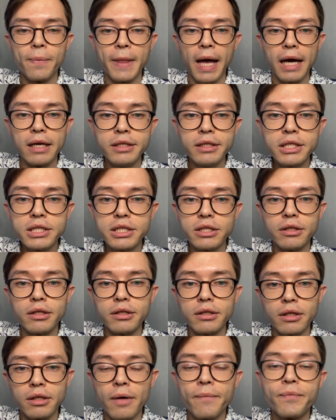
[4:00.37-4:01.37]

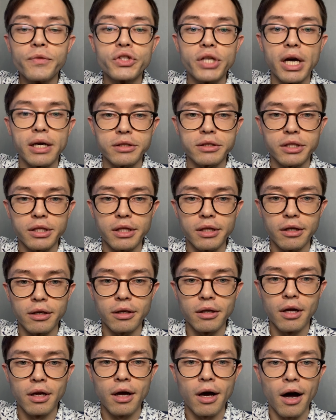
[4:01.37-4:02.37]
Алексей Царские
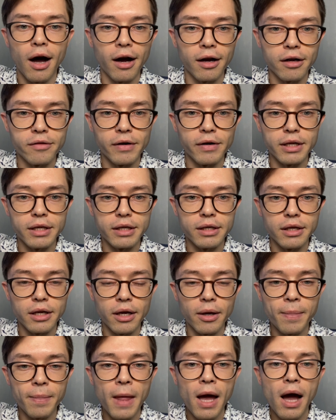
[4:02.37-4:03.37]

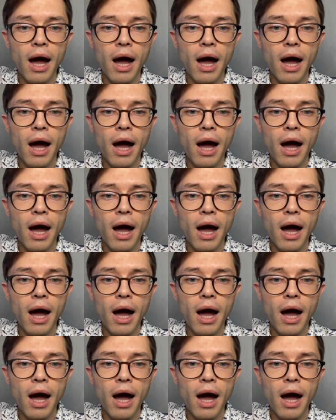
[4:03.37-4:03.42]
акварели.